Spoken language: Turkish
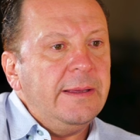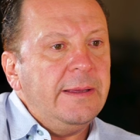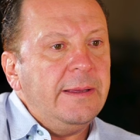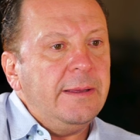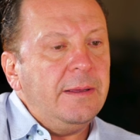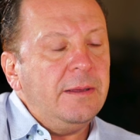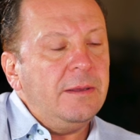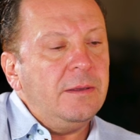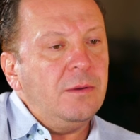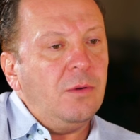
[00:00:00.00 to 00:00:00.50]

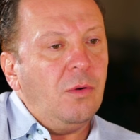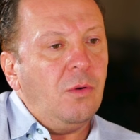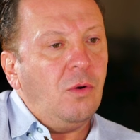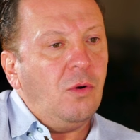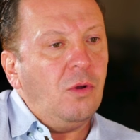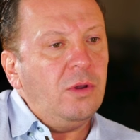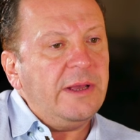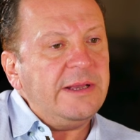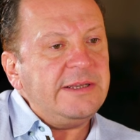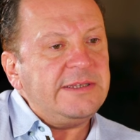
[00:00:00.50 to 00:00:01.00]
Ee,
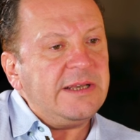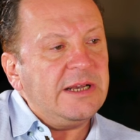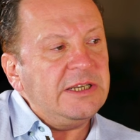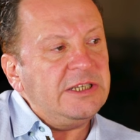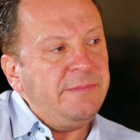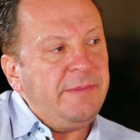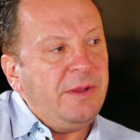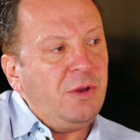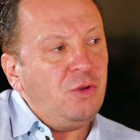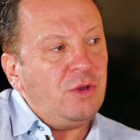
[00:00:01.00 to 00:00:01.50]
olay
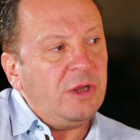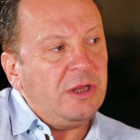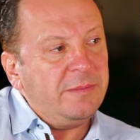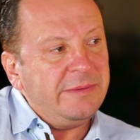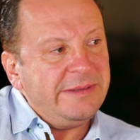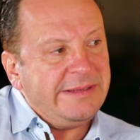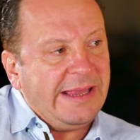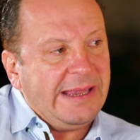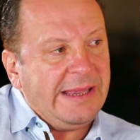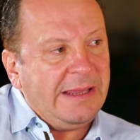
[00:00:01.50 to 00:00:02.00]
sadece menü
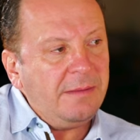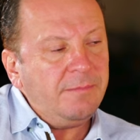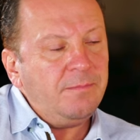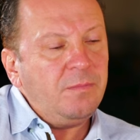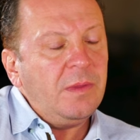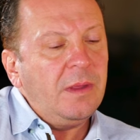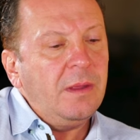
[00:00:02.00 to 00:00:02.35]
tadımı değil.